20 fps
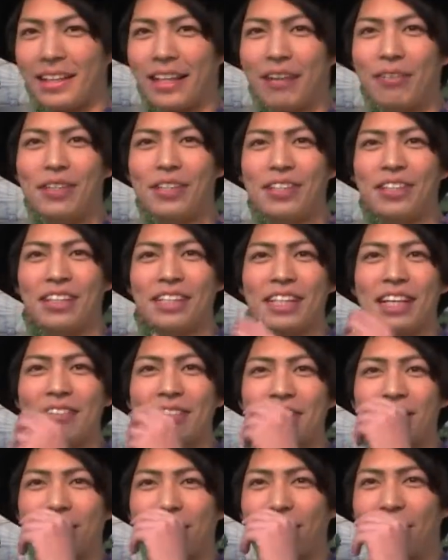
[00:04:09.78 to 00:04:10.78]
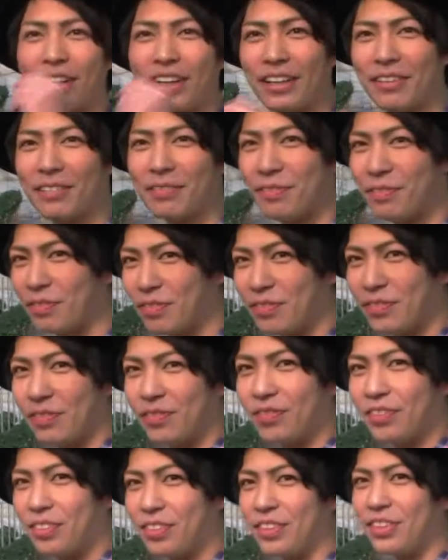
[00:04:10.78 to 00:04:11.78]
食べ過ぎちゃいますね、これ。
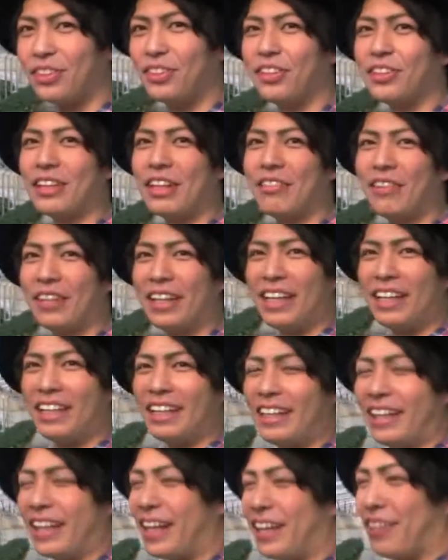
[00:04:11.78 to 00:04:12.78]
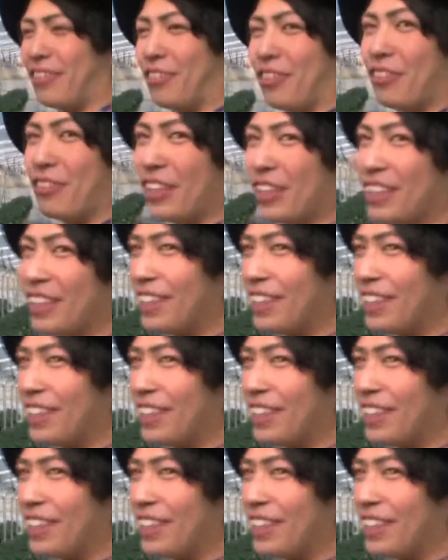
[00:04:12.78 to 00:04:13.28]
どんどん食べていきたいと思いま